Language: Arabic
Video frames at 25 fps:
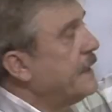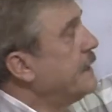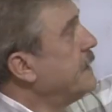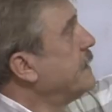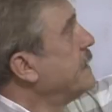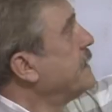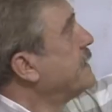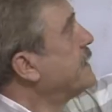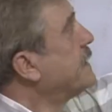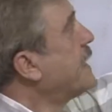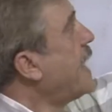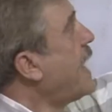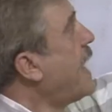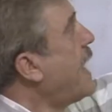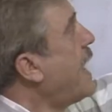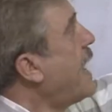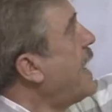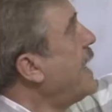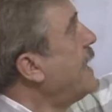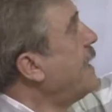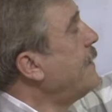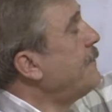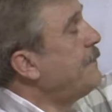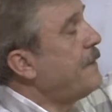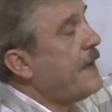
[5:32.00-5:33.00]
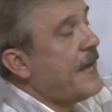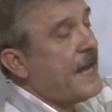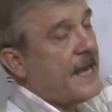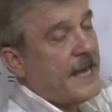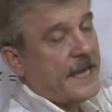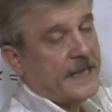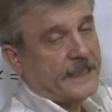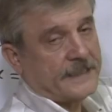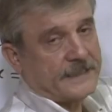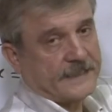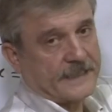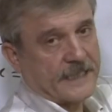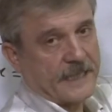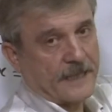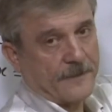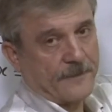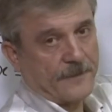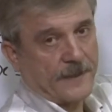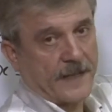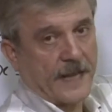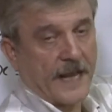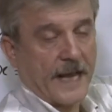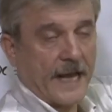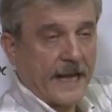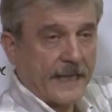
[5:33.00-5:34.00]
سالب اكس
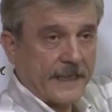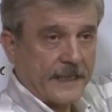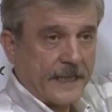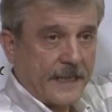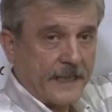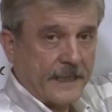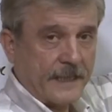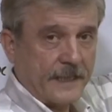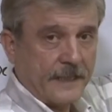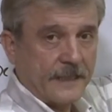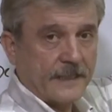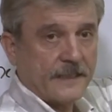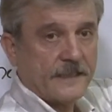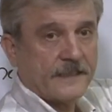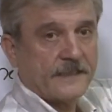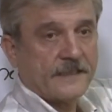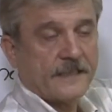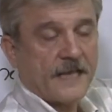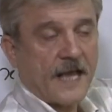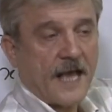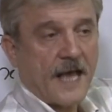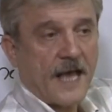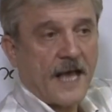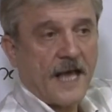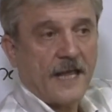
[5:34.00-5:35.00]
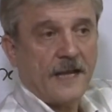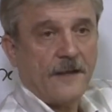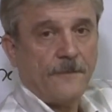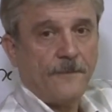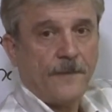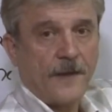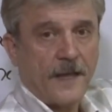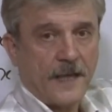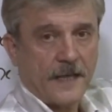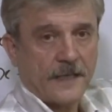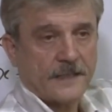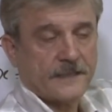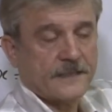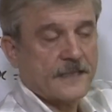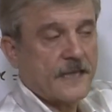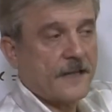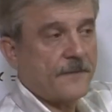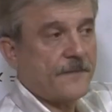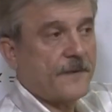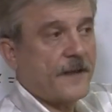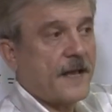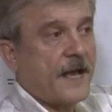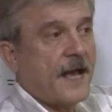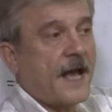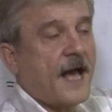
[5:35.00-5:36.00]
تربيع عدد سالب اكس
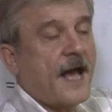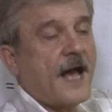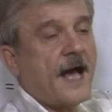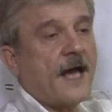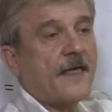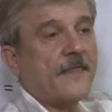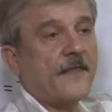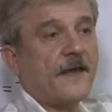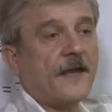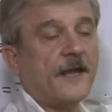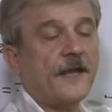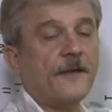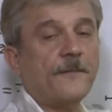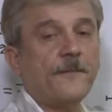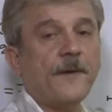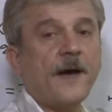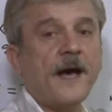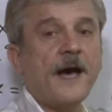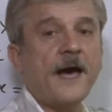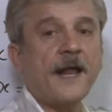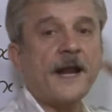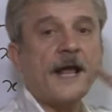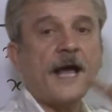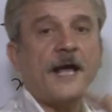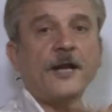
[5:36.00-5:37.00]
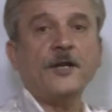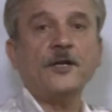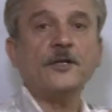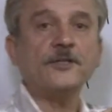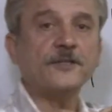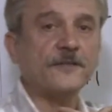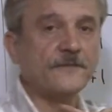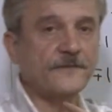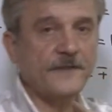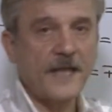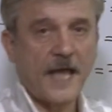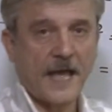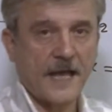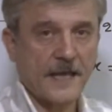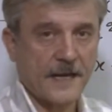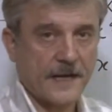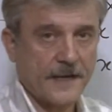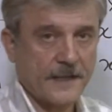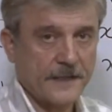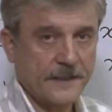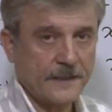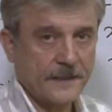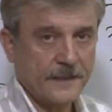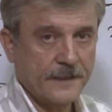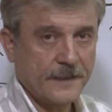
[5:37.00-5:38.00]
تربيع هذا عبارة عن نصف دائرة
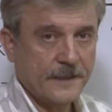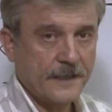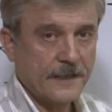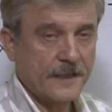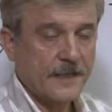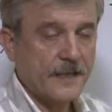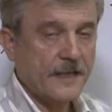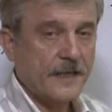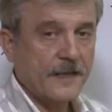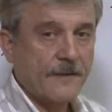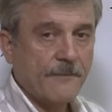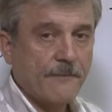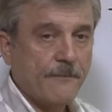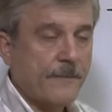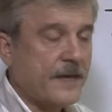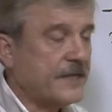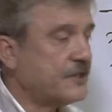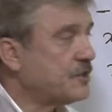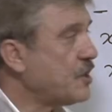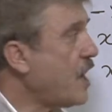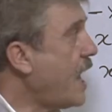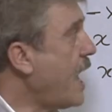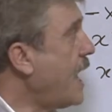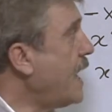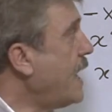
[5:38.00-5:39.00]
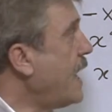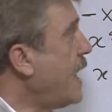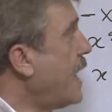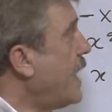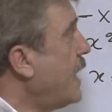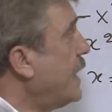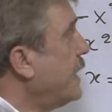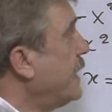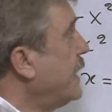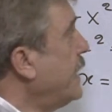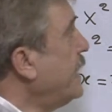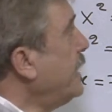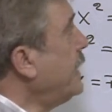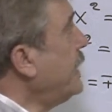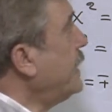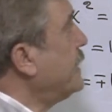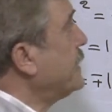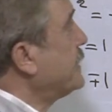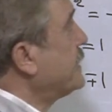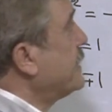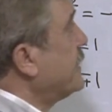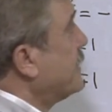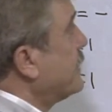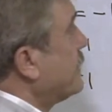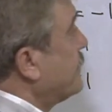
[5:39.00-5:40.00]
مجالها
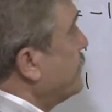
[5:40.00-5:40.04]
ينحصر